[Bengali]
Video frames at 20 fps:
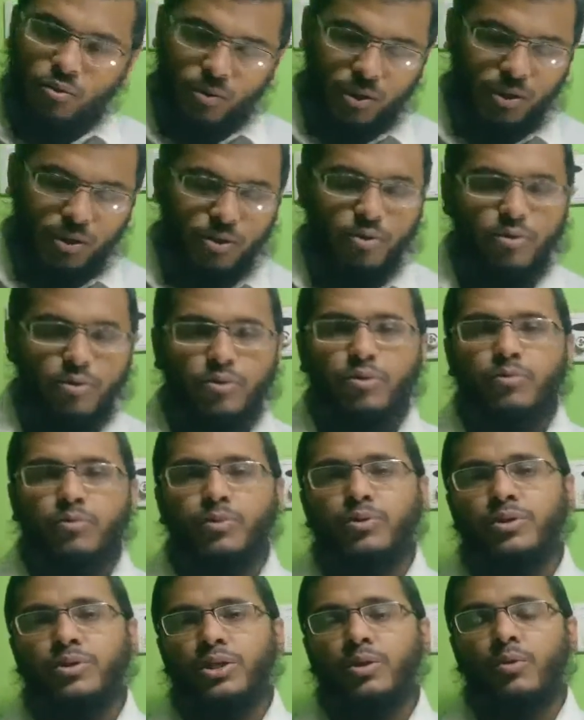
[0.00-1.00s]
তোমাদের জন্য
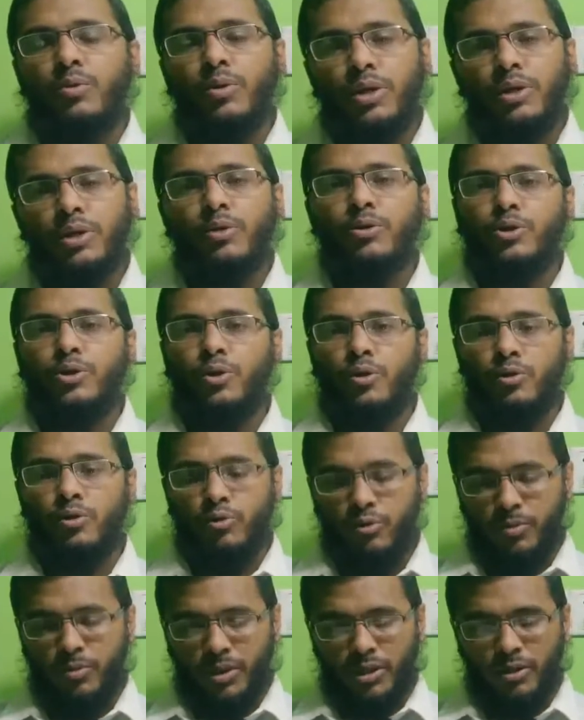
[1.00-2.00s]
বুঝতে অনেক
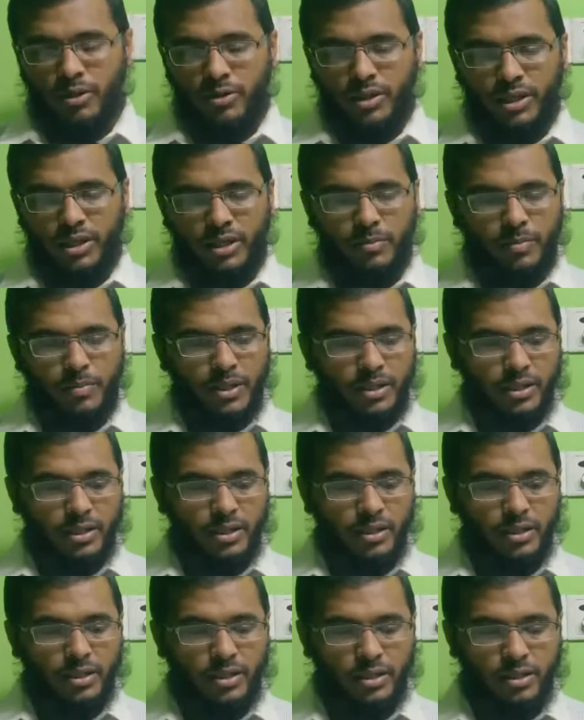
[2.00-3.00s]
সহজ হবে কেননা এই
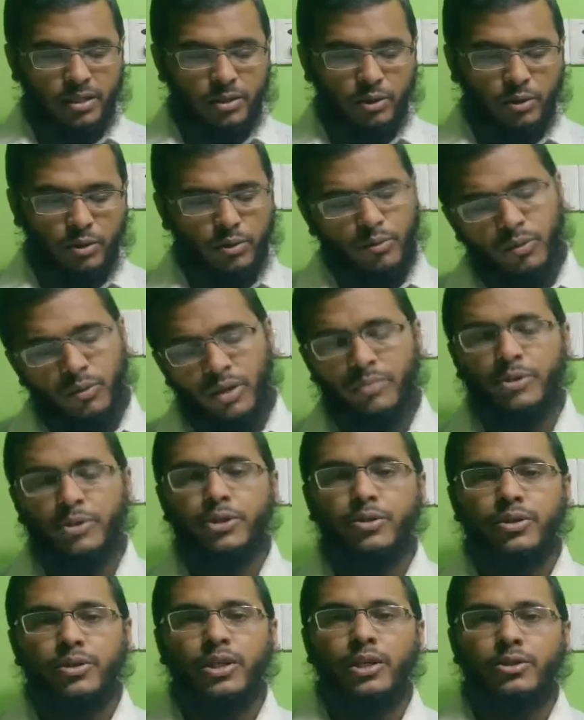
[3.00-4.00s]
পাঠে যতগুলো
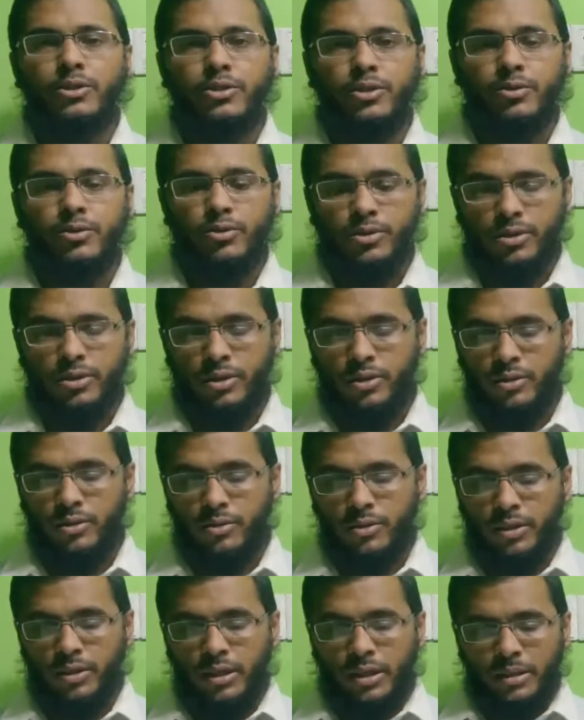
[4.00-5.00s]
বিষয় নিয়ে আলোচনা হয়েছে
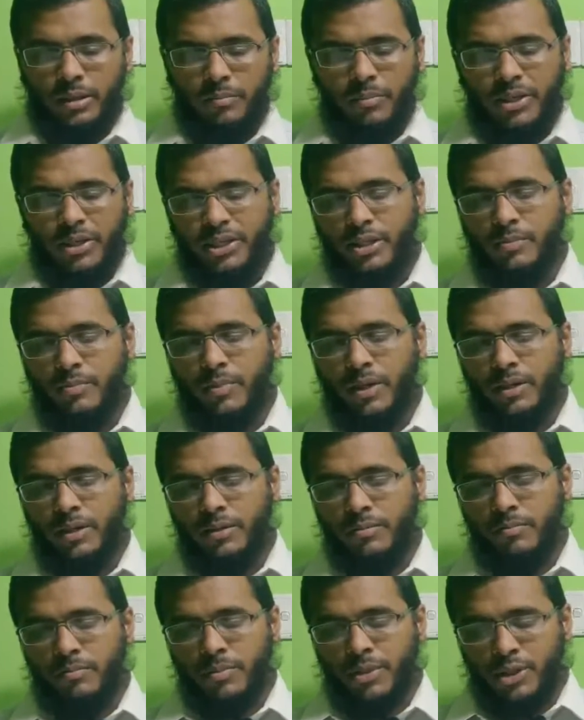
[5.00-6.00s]
বেশিরভাগ
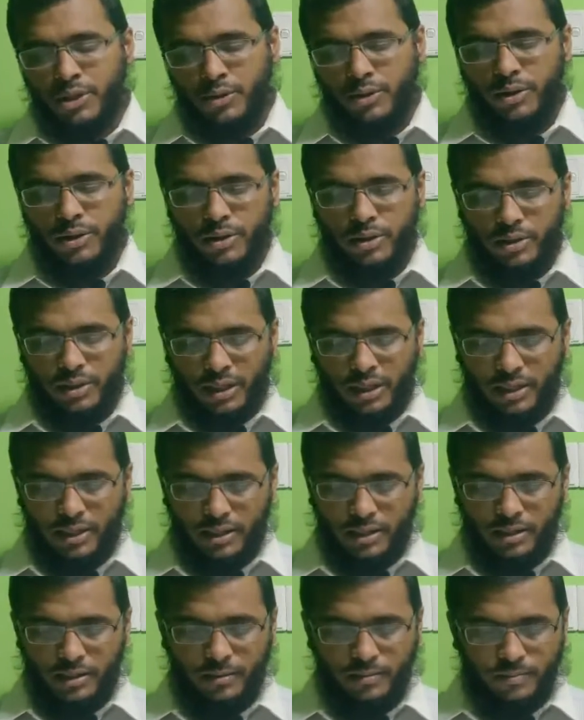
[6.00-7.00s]
বিষয়টাই
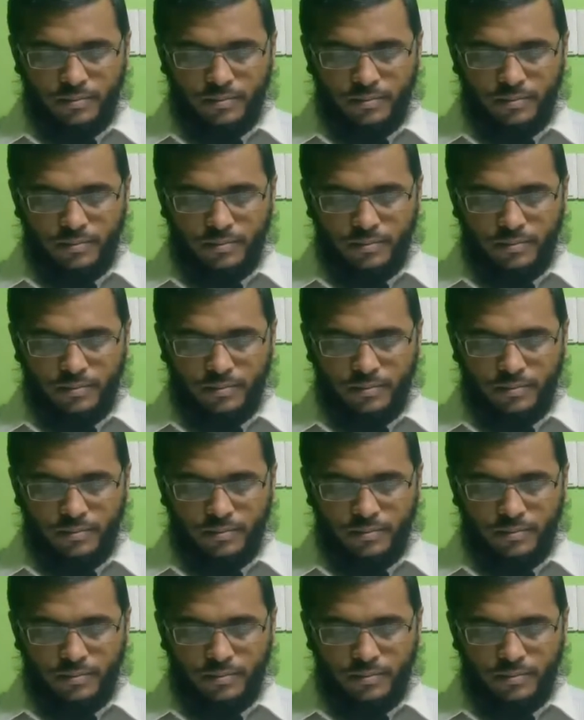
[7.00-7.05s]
